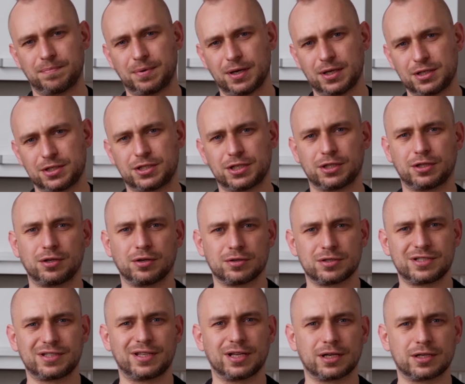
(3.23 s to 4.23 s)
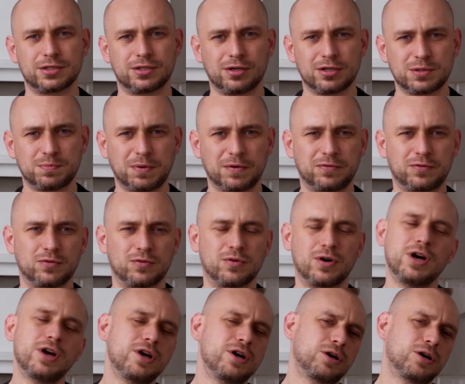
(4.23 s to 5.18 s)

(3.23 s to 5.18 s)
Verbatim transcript: Będzie to stek z rozbefu,